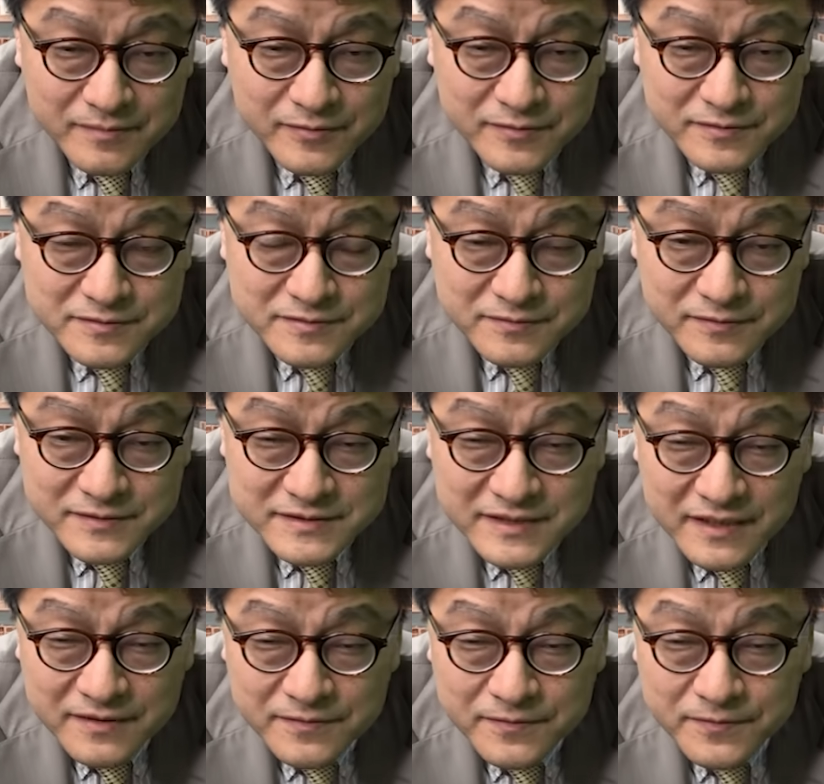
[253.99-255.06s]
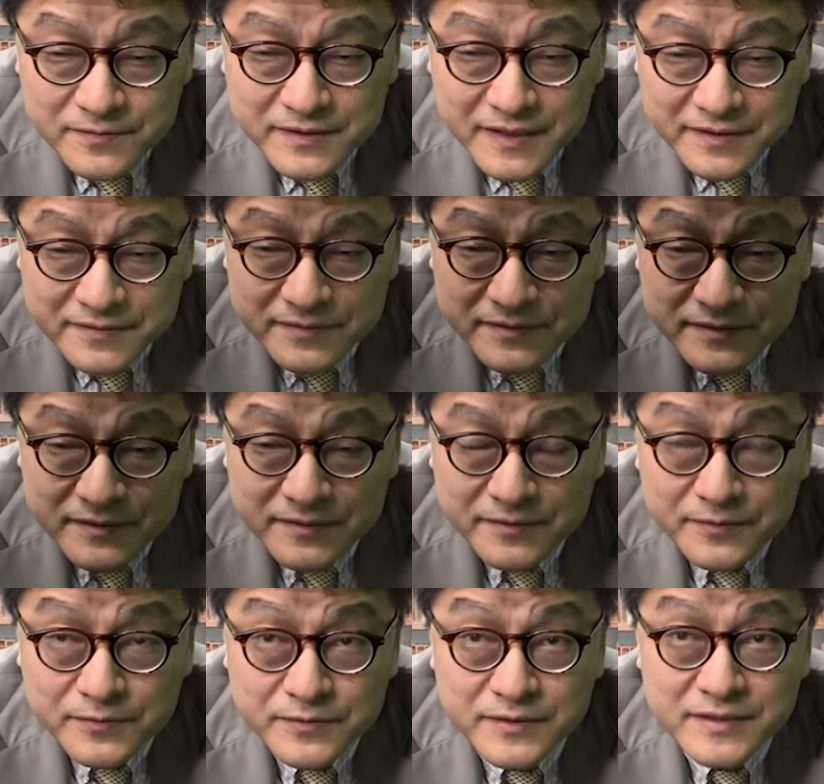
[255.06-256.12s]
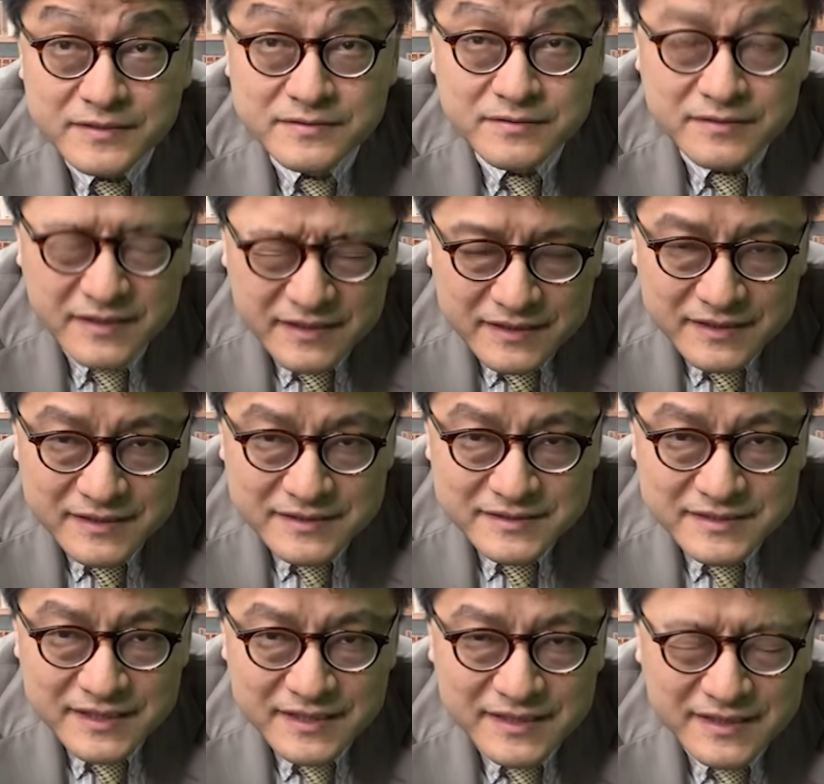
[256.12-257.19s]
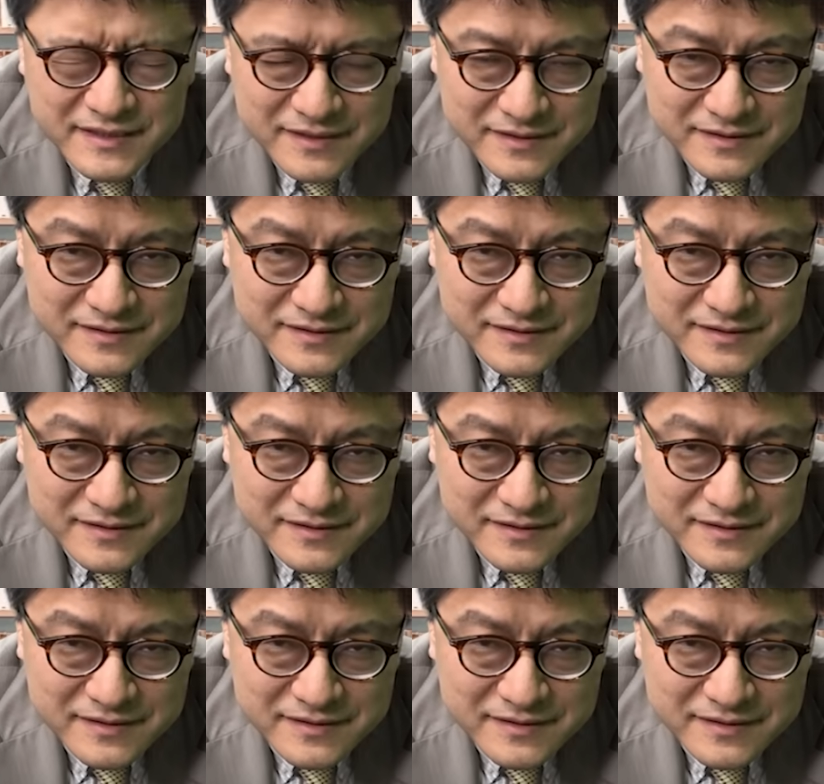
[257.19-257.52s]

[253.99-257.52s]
ものすごい参考になるっていうことなんですよね。じゃあ